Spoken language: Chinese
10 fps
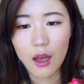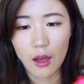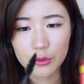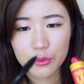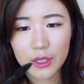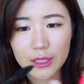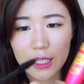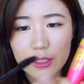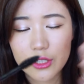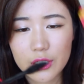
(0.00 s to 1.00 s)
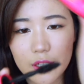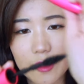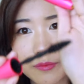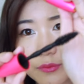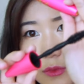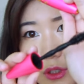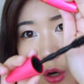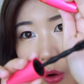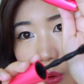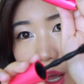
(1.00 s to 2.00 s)
呃，虽然它的这个
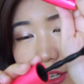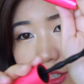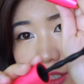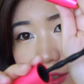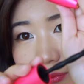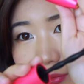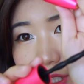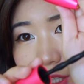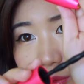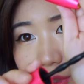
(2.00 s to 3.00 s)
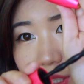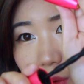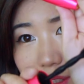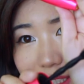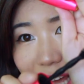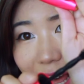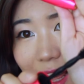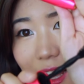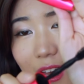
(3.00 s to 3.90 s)
头还是一如既往大。